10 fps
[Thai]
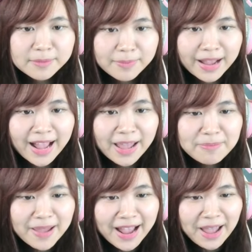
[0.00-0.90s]
ไปไง
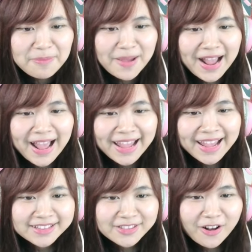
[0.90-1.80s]
ไปไงไปไง
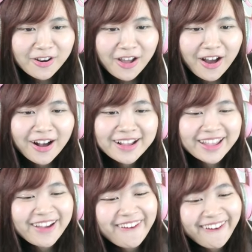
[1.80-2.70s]
ต้องร้อง
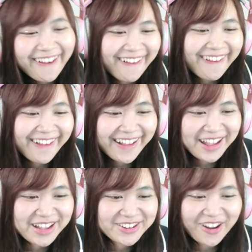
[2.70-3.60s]
เอ้ย
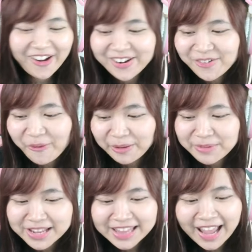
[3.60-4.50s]
น้องกวน
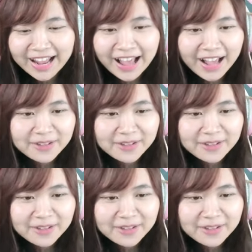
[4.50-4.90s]
พี่ดิต้าอีกแล้ว